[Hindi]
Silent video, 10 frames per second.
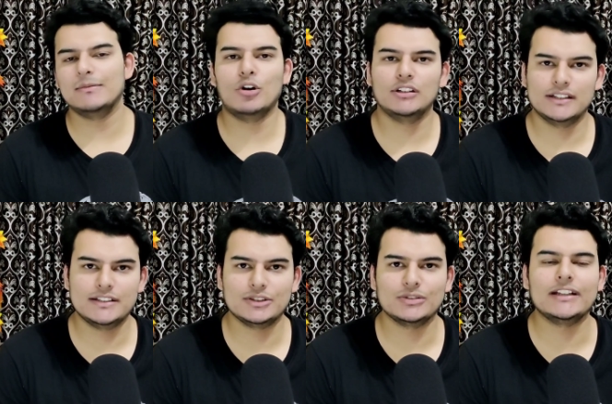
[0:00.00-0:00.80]
के लिए बहुत
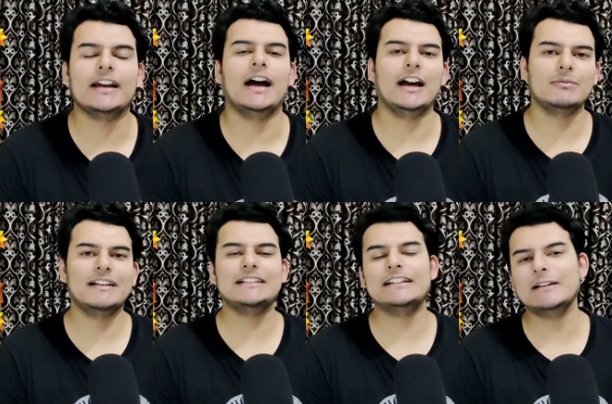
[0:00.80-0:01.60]
अच्छे होते हैं अगर
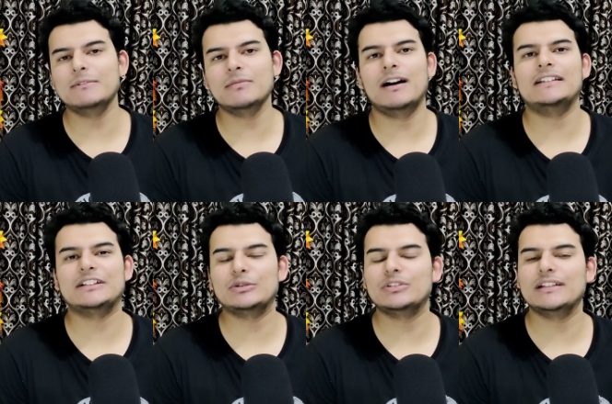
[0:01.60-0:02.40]
मैं इस क्रीम की बात
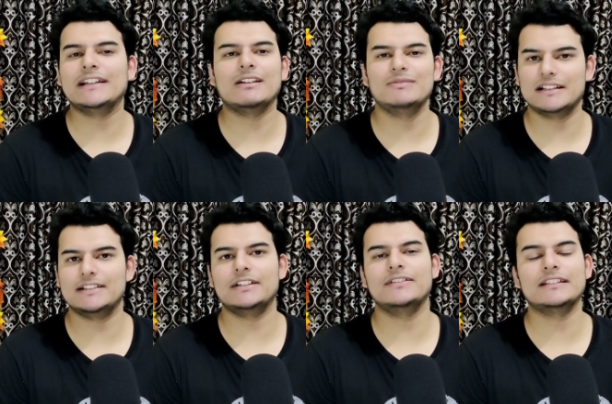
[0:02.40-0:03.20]
करूँ तो ये क्रीम
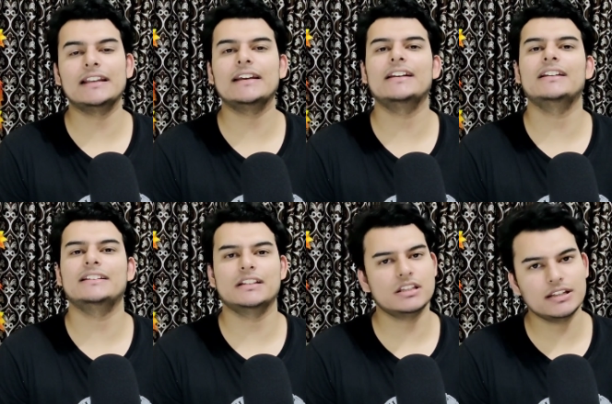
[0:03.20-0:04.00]
सेंसिटिव स्किन के लिए
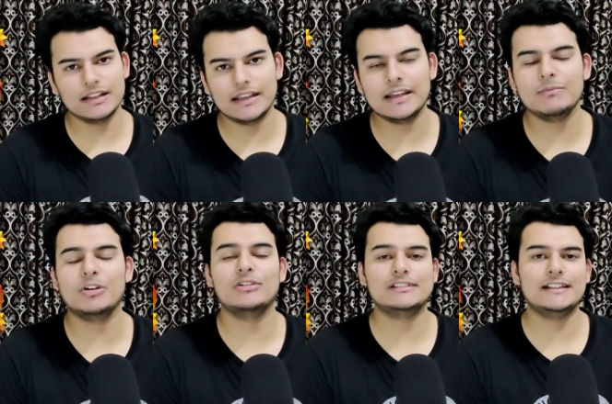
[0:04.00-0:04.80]
इतनी अच्छी नहीं है
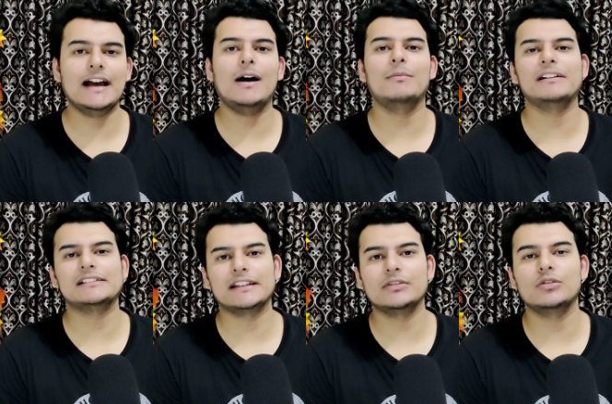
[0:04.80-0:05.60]
बिकॉज ये आपकी
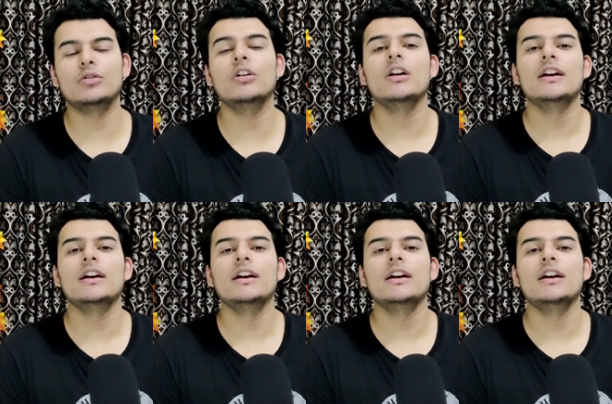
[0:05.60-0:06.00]
स्किन को